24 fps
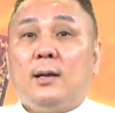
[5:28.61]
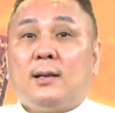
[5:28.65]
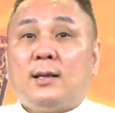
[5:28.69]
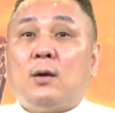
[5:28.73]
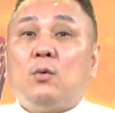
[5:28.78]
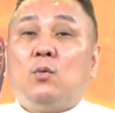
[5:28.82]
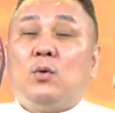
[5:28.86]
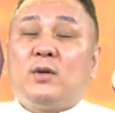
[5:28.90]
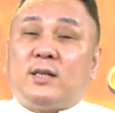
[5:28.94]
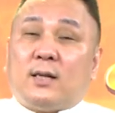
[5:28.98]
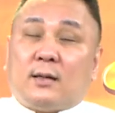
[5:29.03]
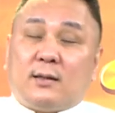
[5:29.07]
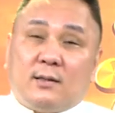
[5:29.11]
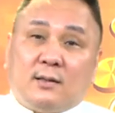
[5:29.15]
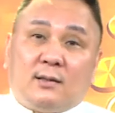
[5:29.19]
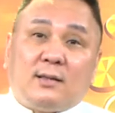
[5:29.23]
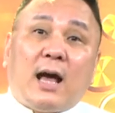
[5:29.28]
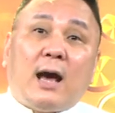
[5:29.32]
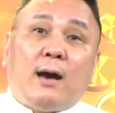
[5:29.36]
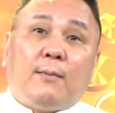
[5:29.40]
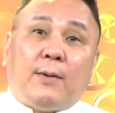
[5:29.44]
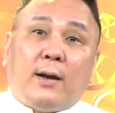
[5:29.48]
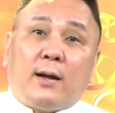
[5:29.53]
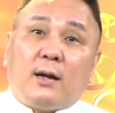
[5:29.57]
但我讲的是
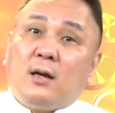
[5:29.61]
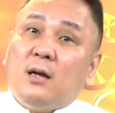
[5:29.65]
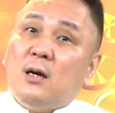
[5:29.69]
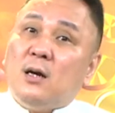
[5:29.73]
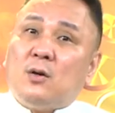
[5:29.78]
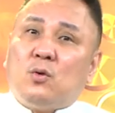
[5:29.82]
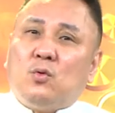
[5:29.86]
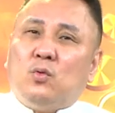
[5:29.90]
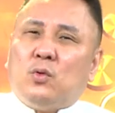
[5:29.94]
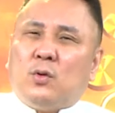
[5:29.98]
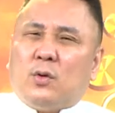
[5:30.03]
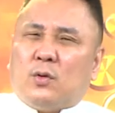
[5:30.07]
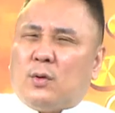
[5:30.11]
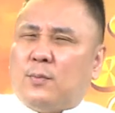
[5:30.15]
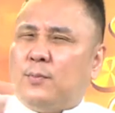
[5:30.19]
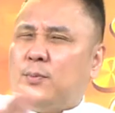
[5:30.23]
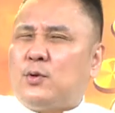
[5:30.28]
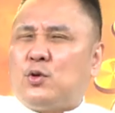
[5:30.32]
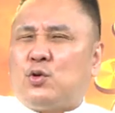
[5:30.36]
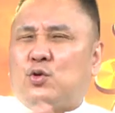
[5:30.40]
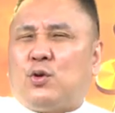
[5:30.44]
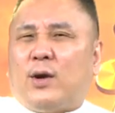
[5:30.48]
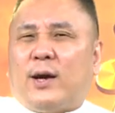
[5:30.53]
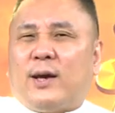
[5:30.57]
大盘，个股有的
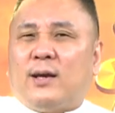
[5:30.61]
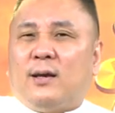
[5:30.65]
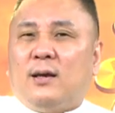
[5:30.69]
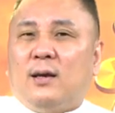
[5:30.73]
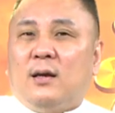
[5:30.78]
不甩。